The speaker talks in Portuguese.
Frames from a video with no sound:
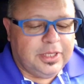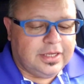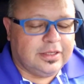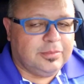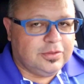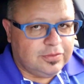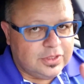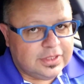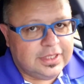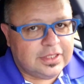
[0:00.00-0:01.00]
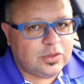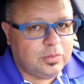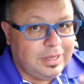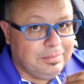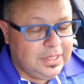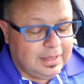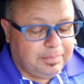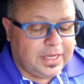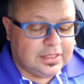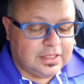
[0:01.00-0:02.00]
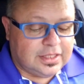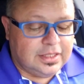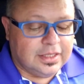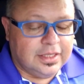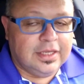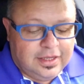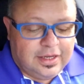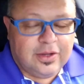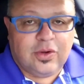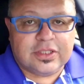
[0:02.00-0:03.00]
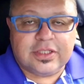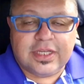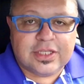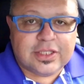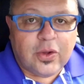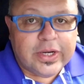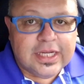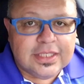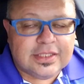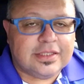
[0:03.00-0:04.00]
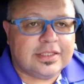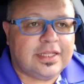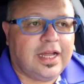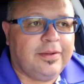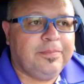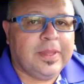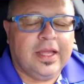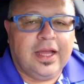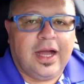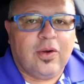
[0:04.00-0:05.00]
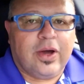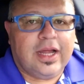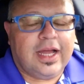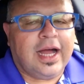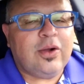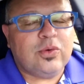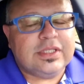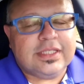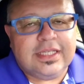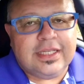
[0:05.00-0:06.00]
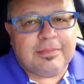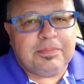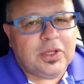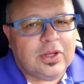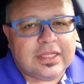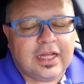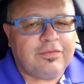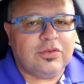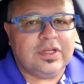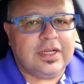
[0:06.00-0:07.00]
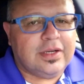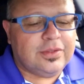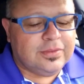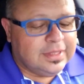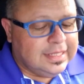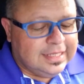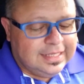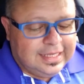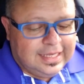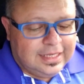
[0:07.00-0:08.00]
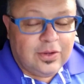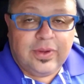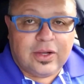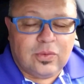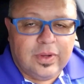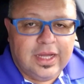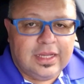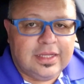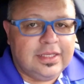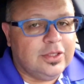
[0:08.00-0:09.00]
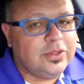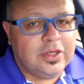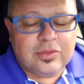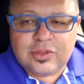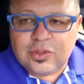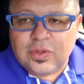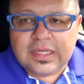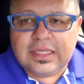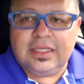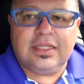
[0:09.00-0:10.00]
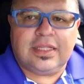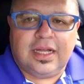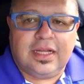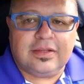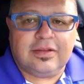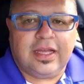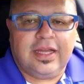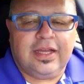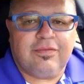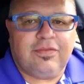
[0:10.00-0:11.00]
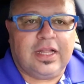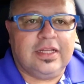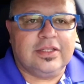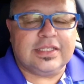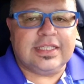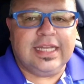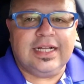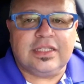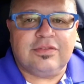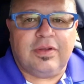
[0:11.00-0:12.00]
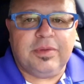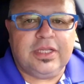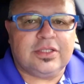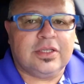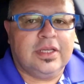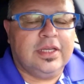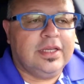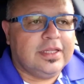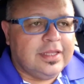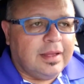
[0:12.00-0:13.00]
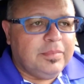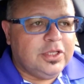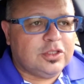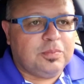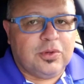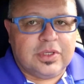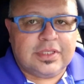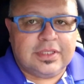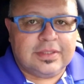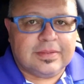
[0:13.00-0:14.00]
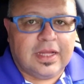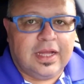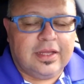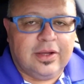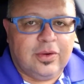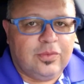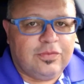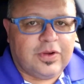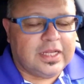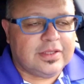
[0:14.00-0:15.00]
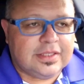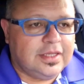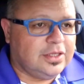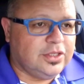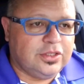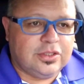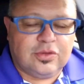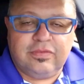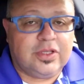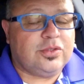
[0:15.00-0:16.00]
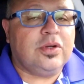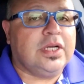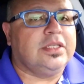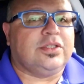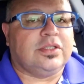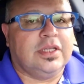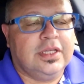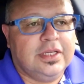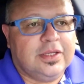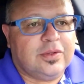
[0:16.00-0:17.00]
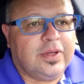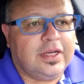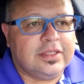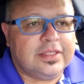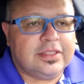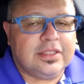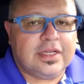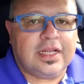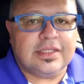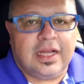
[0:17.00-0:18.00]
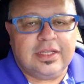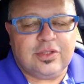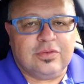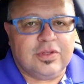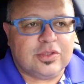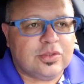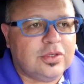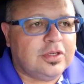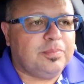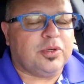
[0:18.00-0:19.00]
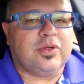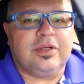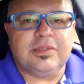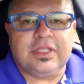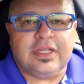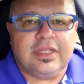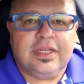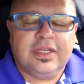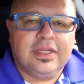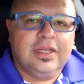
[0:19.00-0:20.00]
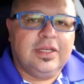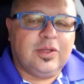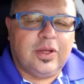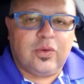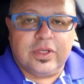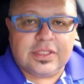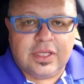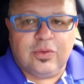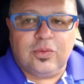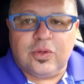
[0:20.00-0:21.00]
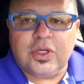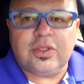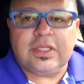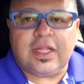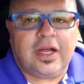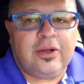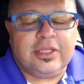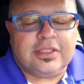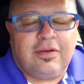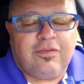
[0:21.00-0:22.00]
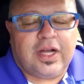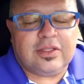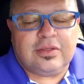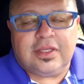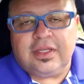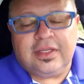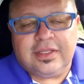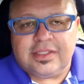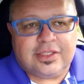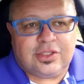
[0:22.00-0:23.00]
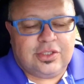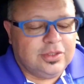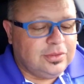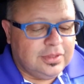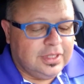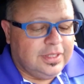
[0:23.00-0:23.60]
americana, mas eu vou dizer sobre a minha parte aqui. Ela gosta de restaurantes, tá? Agora a cozinha, pilotar fogão, é, não é com ela e eu não estou aqui, tá? É, falando assim negativamente da minha esposa, tá? É um fato assim que a gente conversou antes, né? Antes da gente casar, a gente conversou, procuramos entender né, conhecer um outro e tal, isso é um fato que existiu,